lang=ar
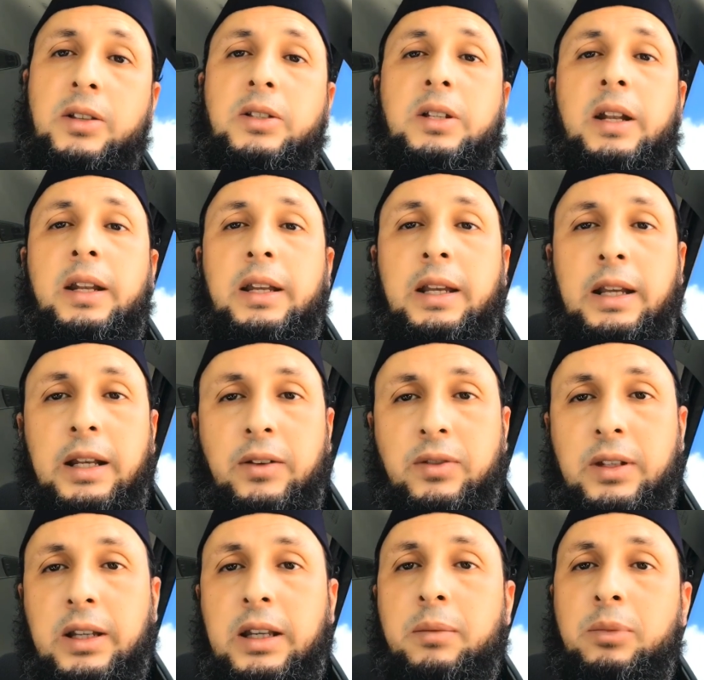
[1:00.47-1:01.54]
ترقي
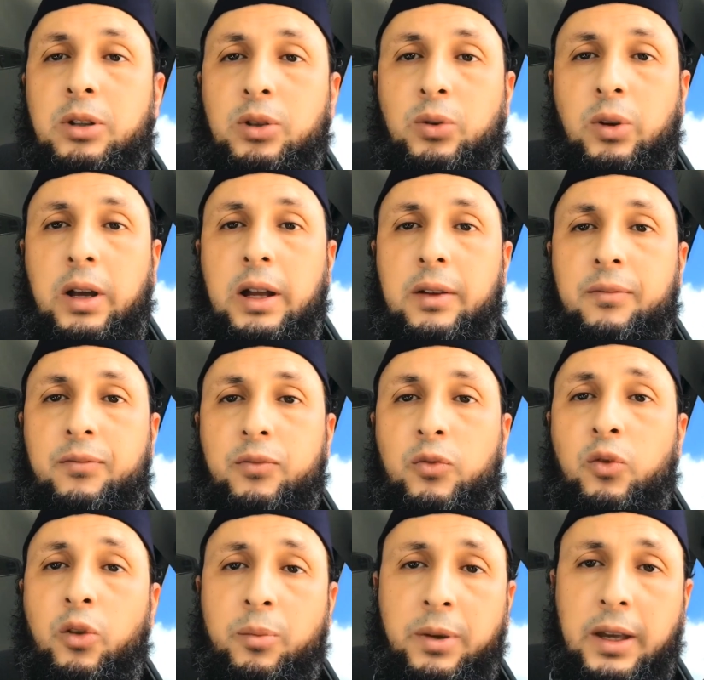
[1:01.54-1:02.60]
نفسك بالدعاء
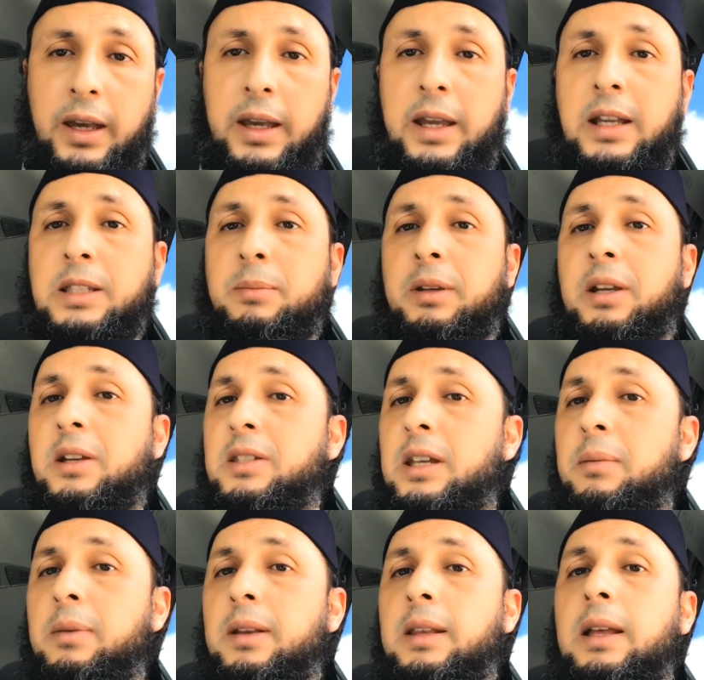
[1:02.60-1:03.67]
وبآيات من
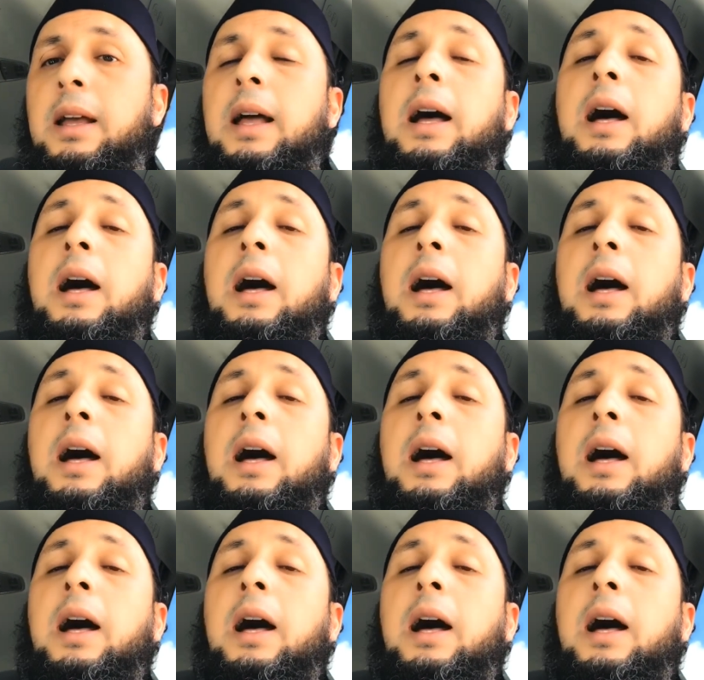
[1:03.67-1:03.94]
كتاب الله